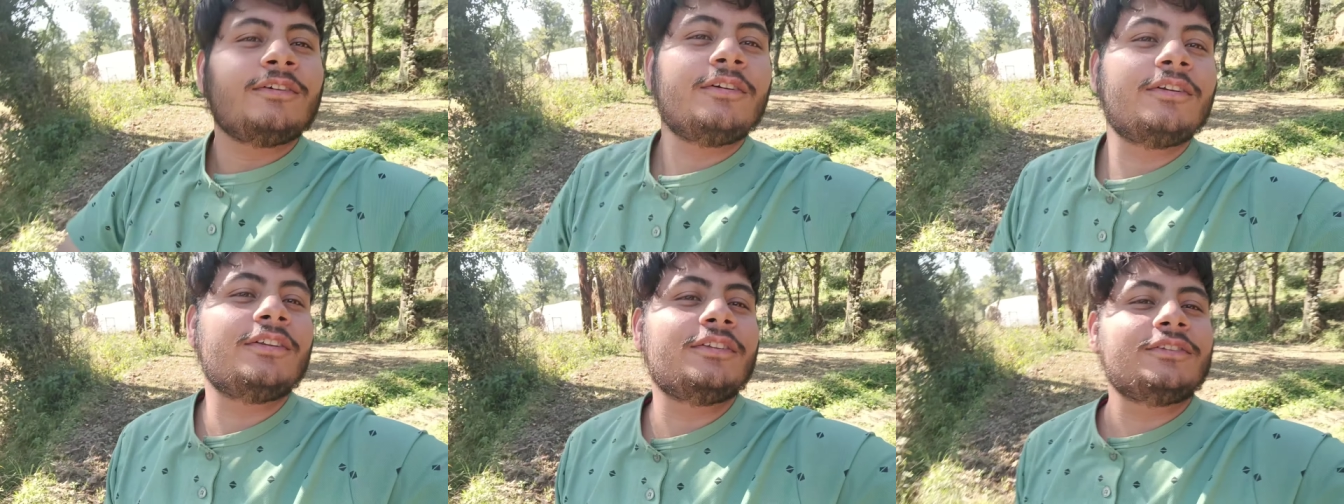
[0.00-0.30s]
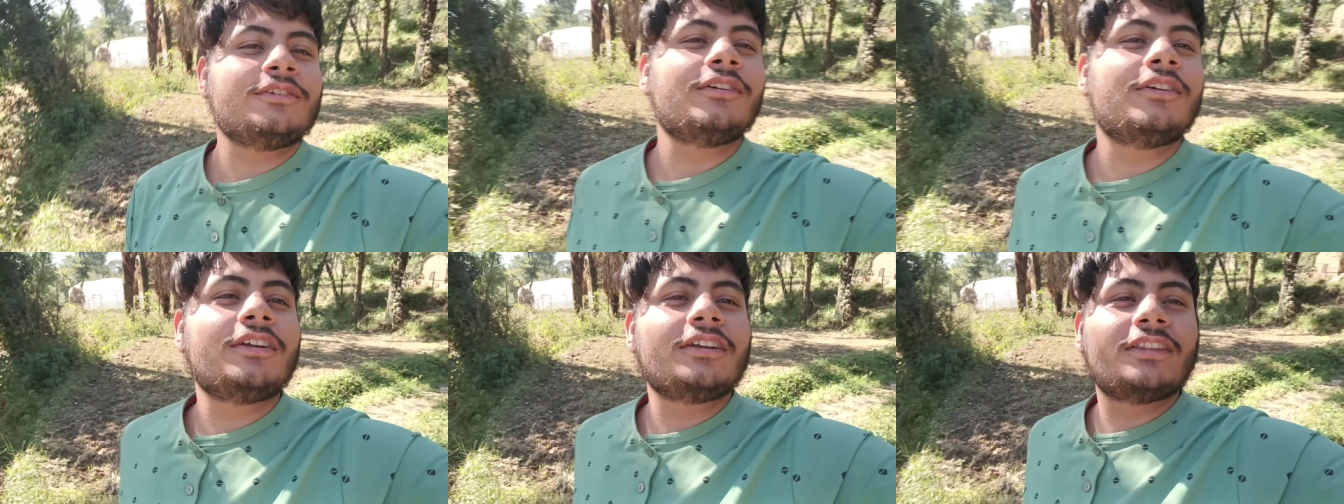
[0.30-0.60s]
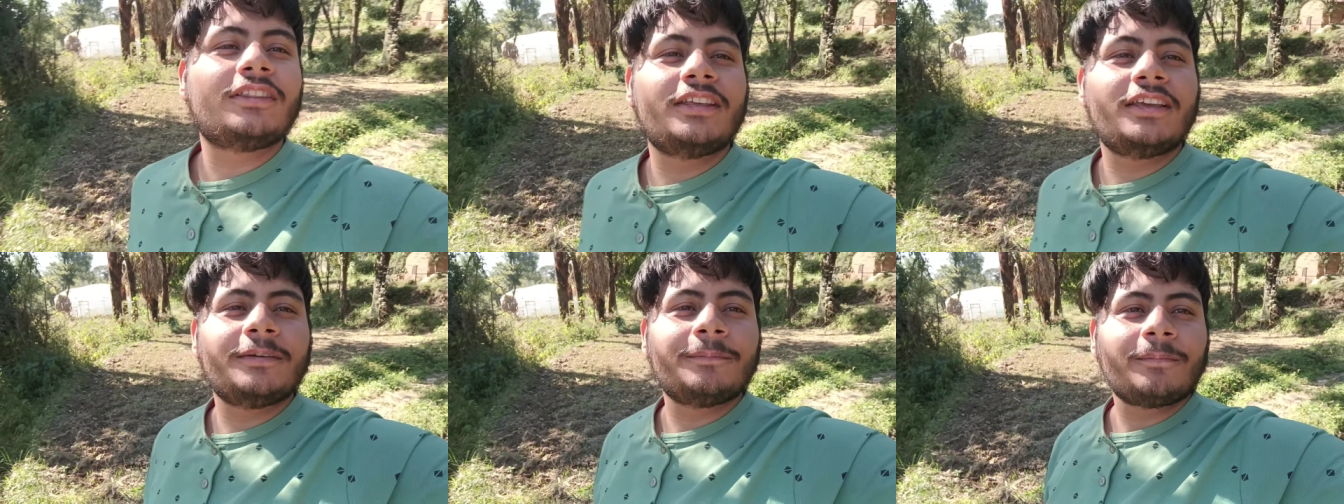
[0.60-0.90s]
और इन्जॉय
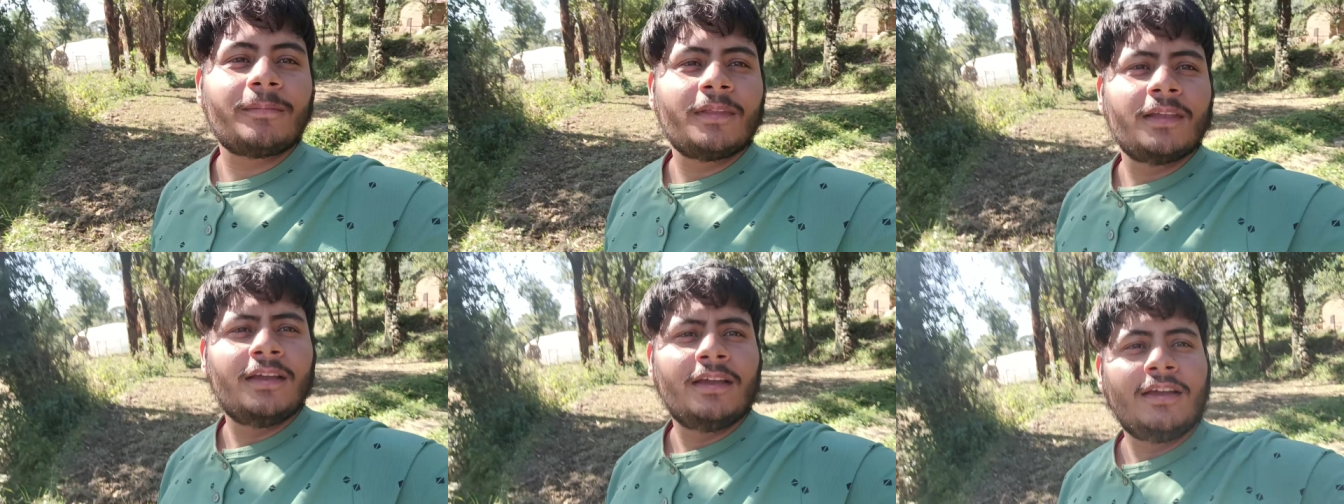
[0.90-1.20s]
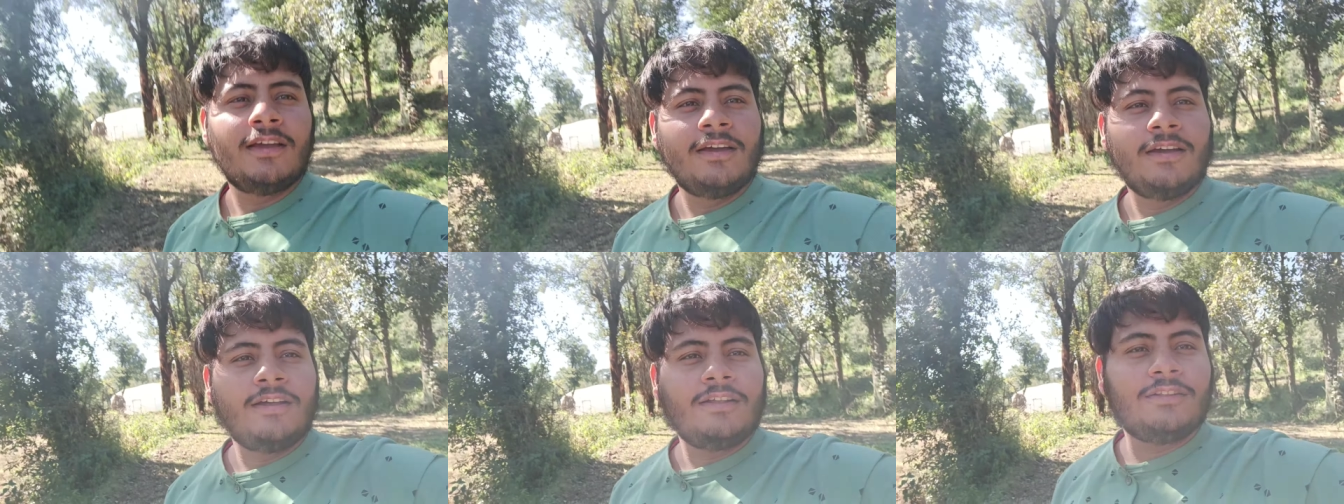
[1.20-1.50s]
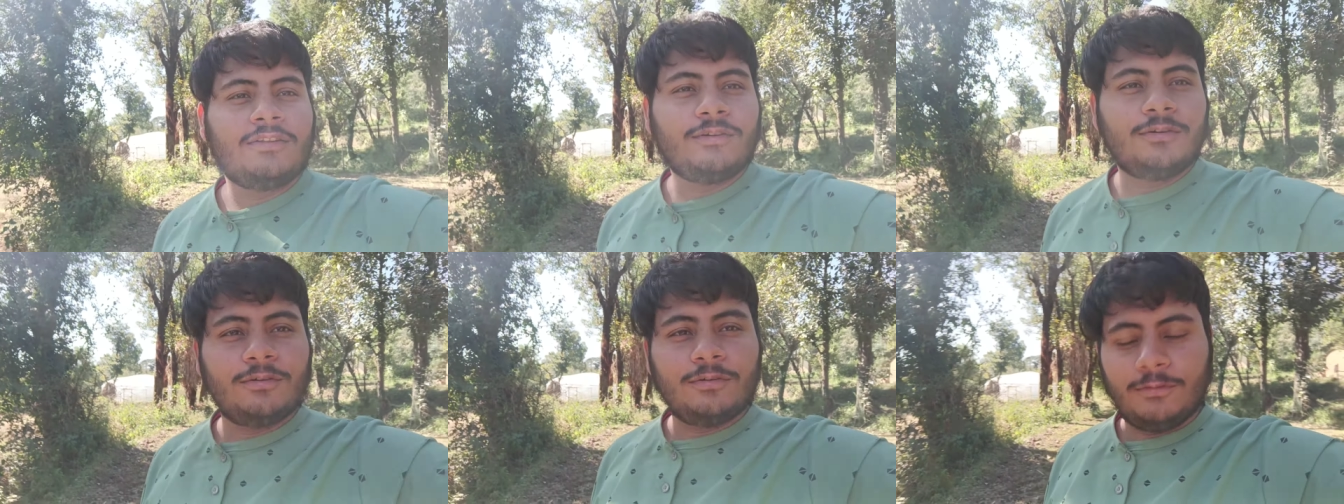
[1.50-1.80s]
करते हैं
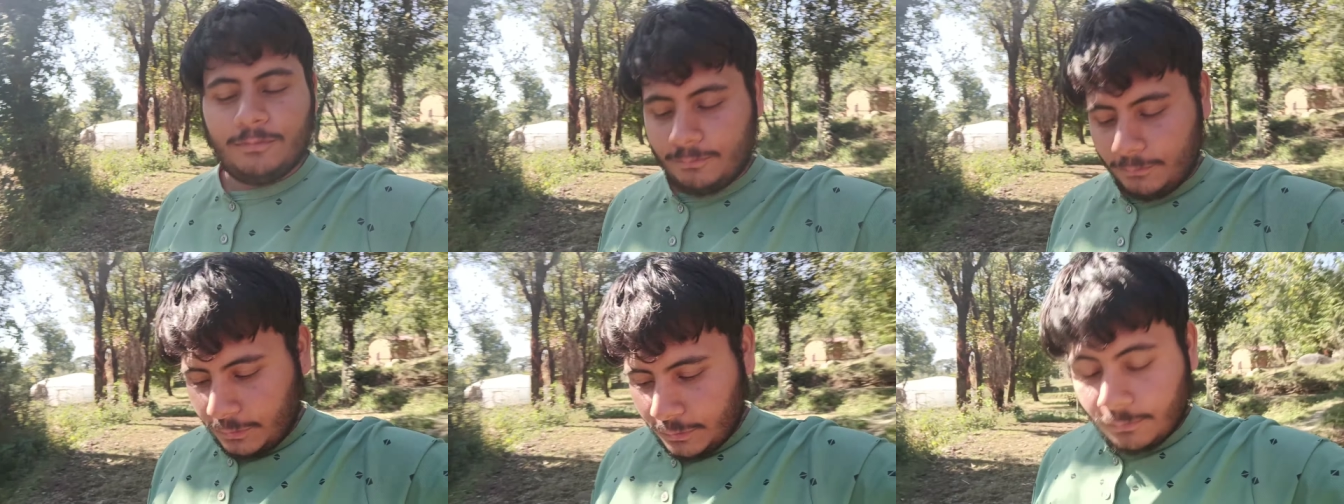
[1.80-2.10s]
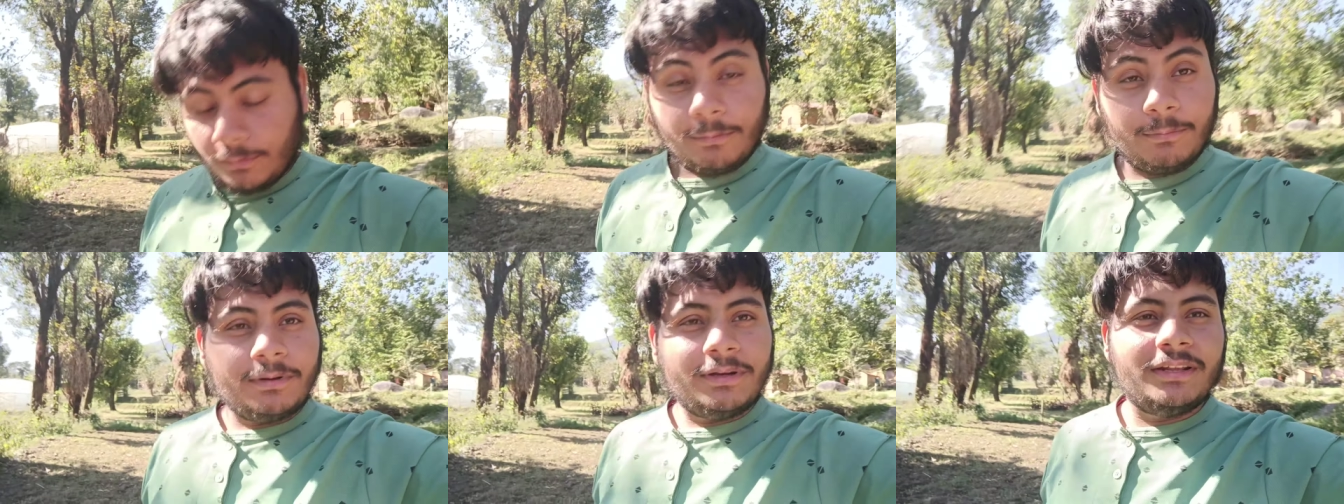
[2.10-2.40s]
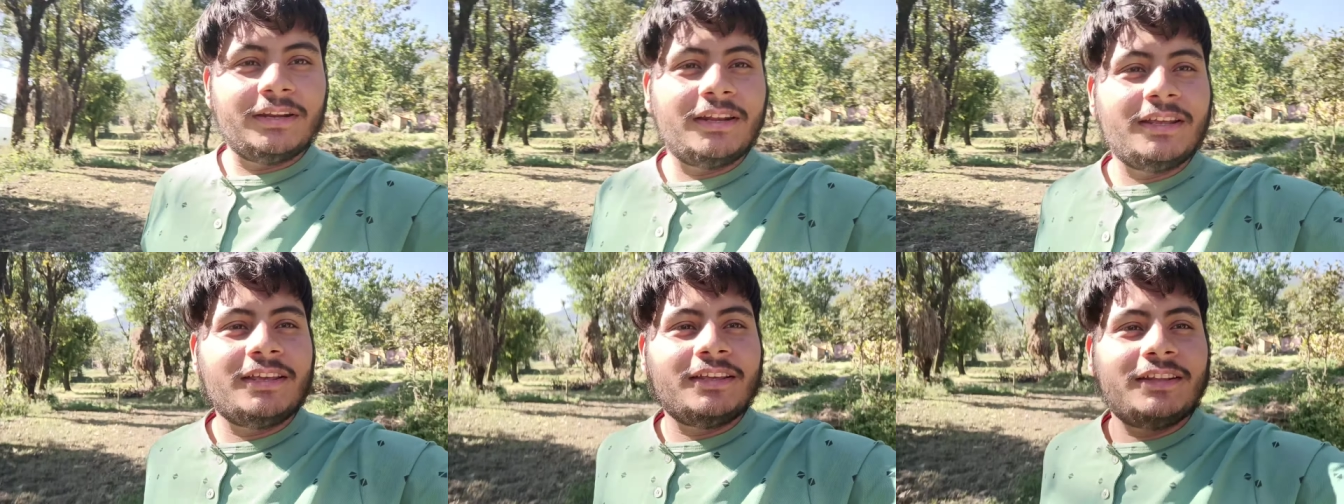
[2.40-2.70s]
तो लोग में बने